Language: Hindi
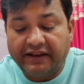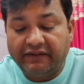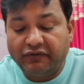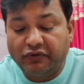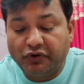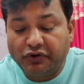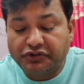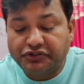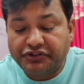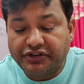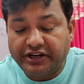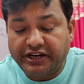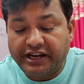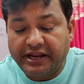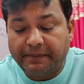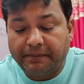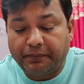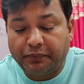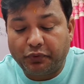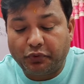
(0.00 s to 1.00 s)

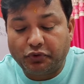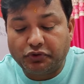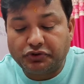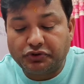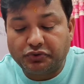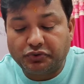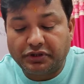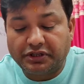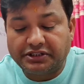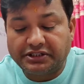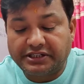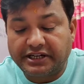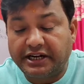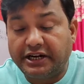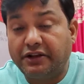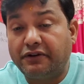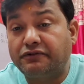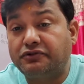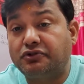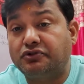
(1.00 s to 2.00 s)
एवोल्यूशनरी अप्रोच टू द
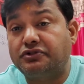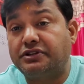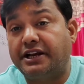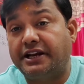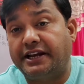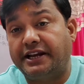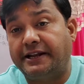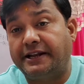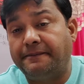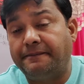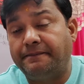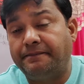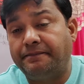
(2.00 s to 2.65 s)
स्टडी ऑफ सोसाइटी